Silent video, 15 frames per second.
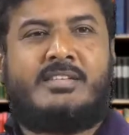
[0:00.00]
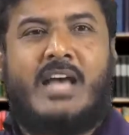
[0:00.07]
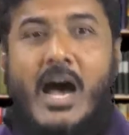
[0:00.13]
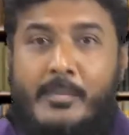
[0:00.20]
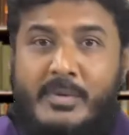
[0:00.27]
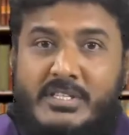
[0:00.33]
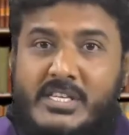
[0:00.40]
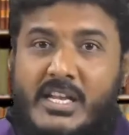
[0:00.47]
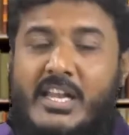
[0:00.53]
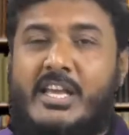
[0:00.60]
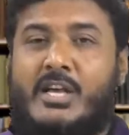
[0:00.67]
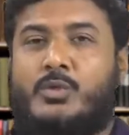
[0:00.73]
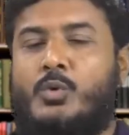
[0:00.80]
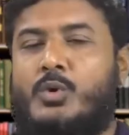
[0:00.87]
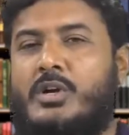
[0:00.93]
சாமி
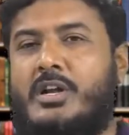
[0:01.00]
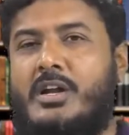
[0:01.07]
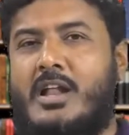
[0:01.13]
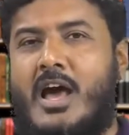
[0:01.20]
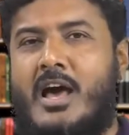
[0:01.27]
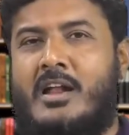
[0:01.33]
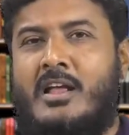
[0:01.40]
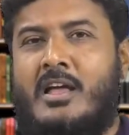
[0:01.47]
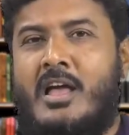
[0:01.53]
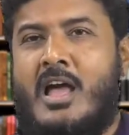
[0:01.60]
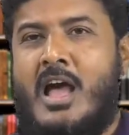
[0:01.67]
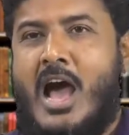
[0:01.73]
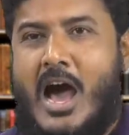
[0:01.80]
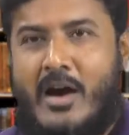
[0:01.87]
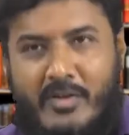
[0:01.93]
சிலையை தொடுகின்றார்
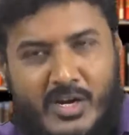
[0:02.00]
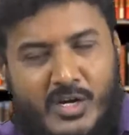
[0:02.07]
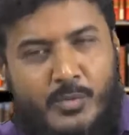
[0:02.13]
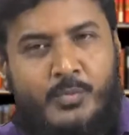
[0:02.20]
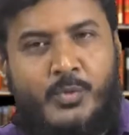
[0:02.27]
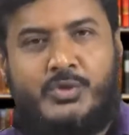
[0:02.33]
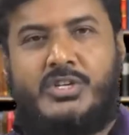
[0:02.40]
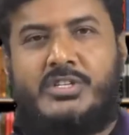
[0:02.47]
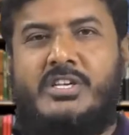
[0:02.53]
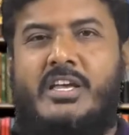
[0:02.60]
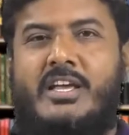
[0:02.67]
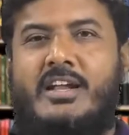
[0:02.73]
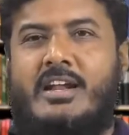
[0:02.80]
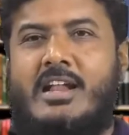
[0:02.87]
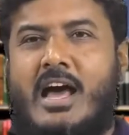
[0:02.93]
அவருக்கு பூஜை
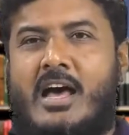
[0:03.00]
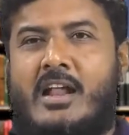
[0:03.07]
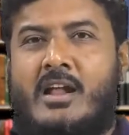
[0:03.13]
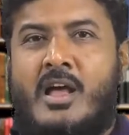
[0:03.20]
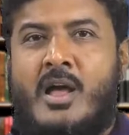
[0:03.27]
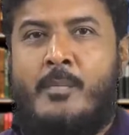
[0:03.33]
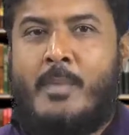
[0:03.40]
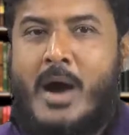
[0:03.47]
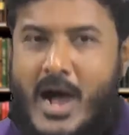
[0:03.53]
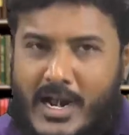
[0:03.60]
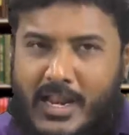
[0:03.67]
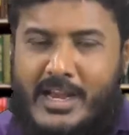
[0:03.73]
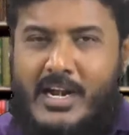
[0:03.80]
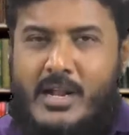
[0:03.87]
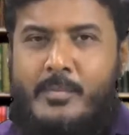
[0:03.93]
செய்கின்றார்
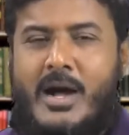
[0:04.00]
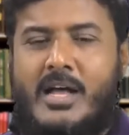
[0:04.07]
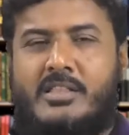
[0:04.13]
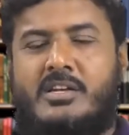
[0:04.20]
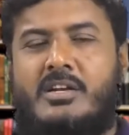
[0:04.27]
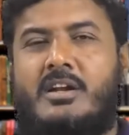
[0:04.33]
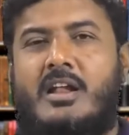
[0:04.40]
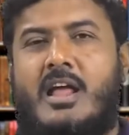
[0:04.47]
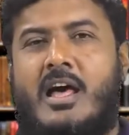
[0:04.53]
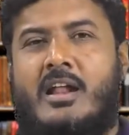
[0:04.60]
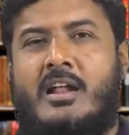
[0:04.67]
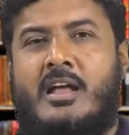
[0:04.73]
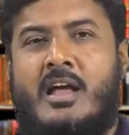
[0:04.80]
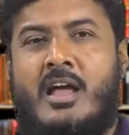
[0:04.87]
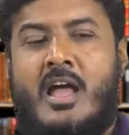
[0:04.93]
மாலைகளை
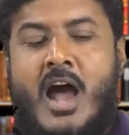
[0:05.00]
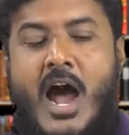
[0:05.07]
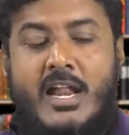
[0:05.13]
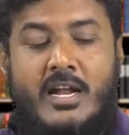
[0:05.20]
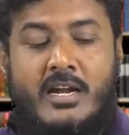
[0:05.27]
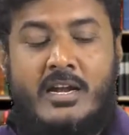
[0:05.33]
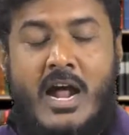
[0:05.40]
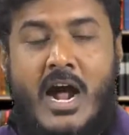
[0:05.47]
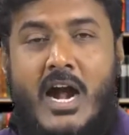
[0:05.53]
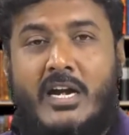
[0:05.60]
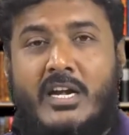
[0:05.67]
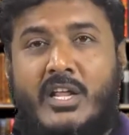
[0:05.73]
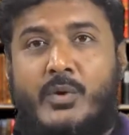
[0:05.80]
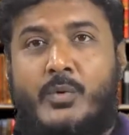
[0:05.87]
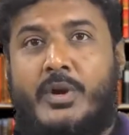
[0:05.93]
மாற்றுகின்றார் ஆனால்
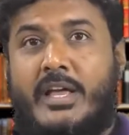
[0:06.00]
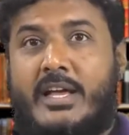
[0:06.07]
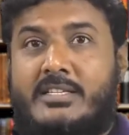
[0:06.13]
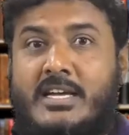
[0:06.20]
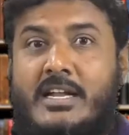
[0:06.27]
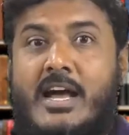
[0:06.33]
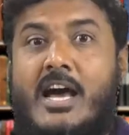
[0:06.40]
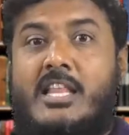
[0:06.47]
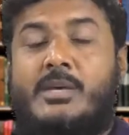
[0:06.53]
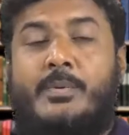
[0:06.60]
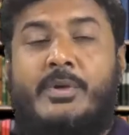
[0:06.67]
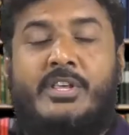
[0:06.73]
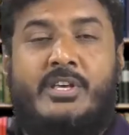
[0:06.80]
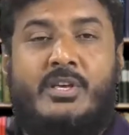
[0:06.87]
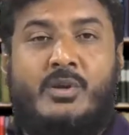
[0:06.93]
நாட்டினுடைய
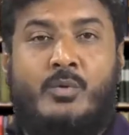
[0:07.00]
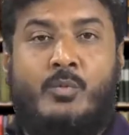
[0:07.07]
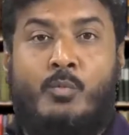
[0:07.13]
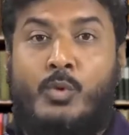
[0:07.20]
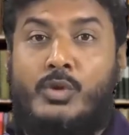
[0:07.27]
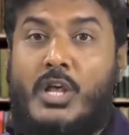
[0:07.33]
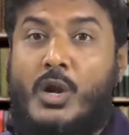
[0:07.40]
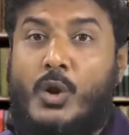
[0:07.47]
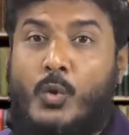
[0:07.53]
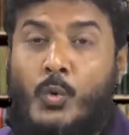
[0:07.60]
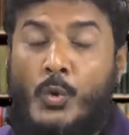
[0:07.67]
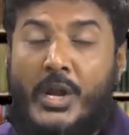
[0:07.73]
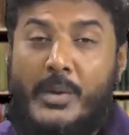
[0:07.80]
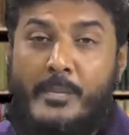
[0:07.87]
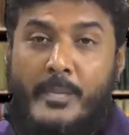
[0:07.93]
ஜனாதிபதி முதல்
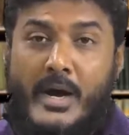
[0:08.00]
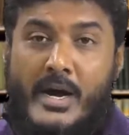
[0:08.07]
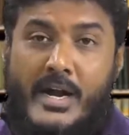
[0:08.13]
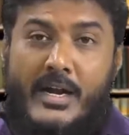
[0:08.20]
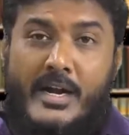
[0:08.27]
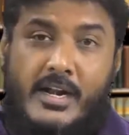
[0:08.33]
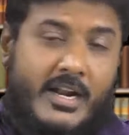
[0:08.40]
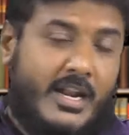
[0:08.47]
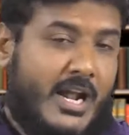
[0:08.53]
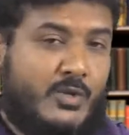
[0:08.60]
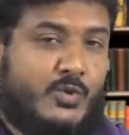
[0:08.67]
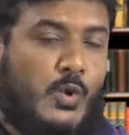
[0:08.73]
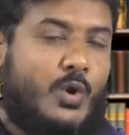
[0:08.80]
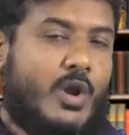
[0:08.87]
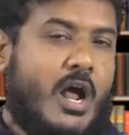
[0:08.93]
குடிமகன் என்று
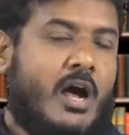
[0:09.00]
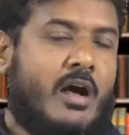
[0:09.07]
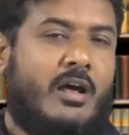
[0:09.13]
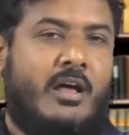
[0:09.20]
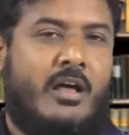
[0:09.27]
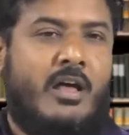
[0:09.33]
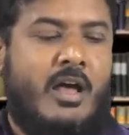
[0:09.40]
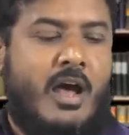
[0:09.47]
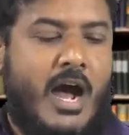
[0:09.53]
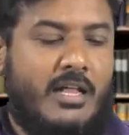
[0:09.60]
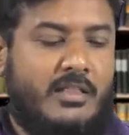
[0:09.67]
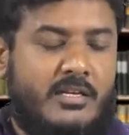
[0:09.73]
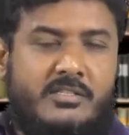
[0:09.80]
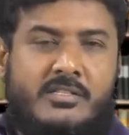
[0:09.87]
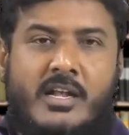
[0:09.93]
எல்லாம் சொல்கிறான்
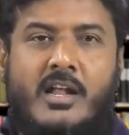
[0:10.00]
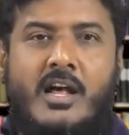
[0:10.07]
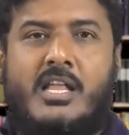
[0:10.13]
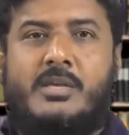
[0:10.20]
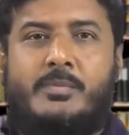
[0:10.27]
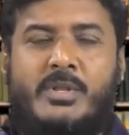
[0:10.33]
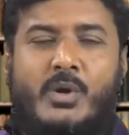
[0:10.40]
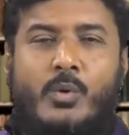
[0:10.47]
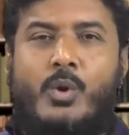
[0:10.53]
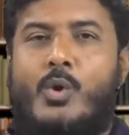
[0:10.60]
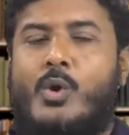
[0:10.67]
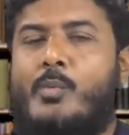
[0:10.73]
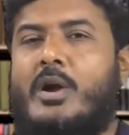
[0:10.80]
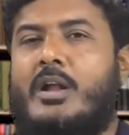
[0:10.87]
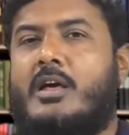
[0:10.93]
அந்த ஜனாதிபதி
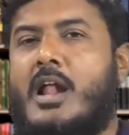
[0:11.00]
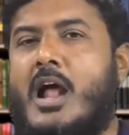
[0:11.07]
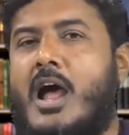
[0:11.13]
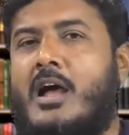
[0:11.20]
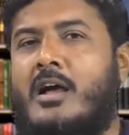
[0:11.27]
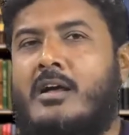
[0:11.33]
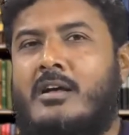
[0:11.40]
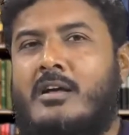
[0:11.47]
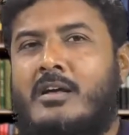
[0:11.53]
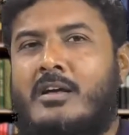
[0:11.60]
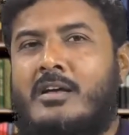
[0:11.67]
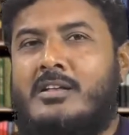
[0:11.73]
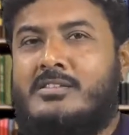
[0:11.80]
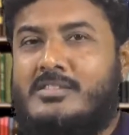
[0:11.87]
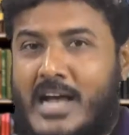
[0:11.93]
உள்ளோட மாட்டுக்கிறான்
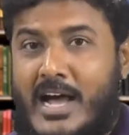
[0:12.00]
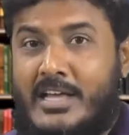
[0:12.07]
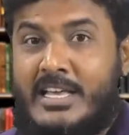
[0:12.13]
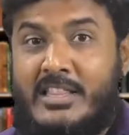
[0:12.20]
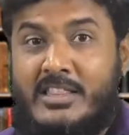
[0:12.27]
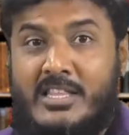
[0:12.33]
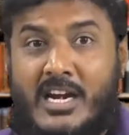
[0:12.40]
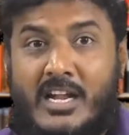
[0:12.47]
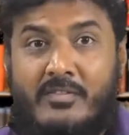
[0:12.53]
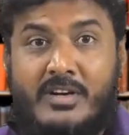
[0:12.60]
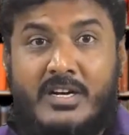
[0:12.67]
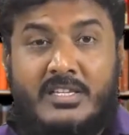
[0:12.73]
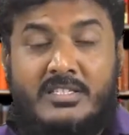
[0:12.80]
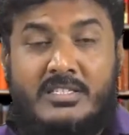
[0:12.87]
ஜா எந்த அளவுக்கு